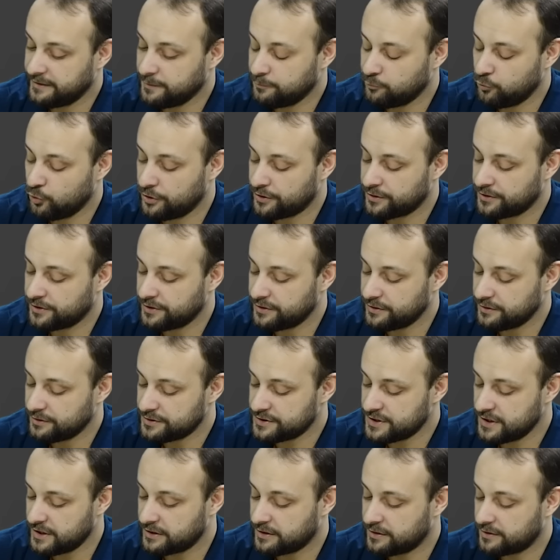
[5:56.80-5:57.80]
da bu arada
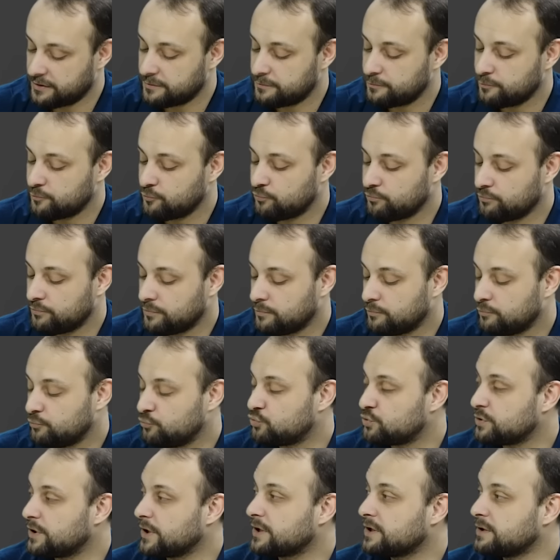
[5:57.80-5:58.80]
şey
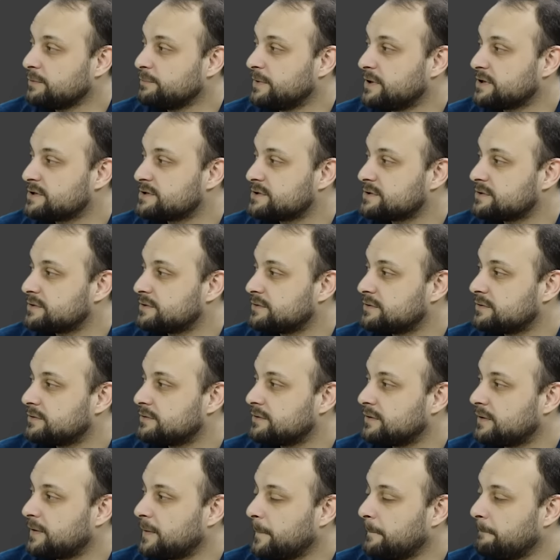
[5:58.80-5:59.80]
Burak Yılmaz
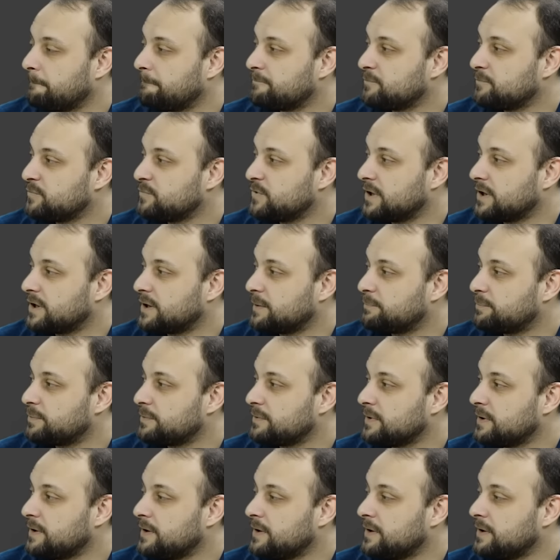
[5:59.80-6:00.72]
rakip.